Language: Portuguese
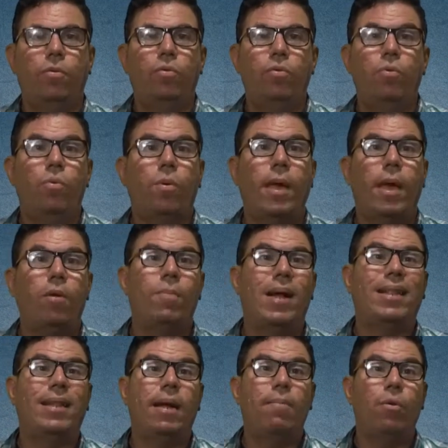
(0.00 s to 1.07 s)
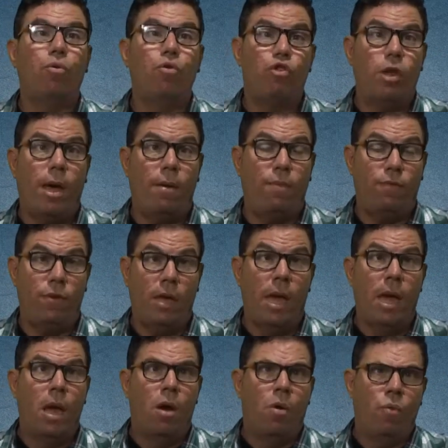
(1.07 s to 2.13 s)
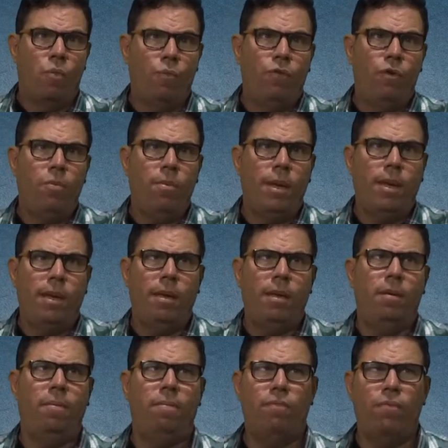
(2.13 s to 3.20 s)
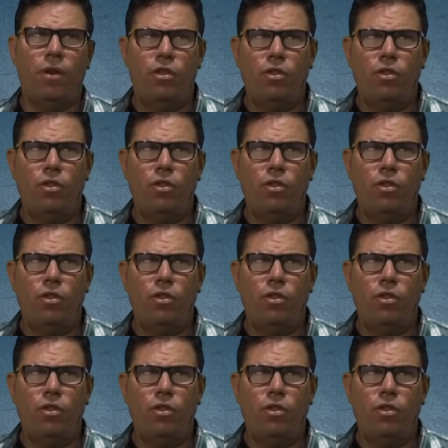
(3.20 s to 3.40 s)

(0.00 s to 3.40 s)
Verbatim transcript: do Quero Matar Meu Chefe. Um filme que foi